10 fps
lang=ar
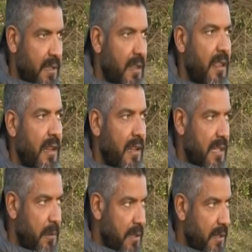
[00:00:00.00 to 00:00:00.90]
النادي الاهلي
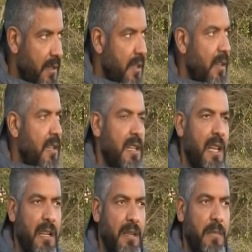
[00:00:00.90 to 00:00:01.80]
الكبير النادي
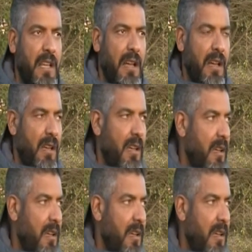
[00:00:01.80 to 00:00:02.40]
الاهلي بتاع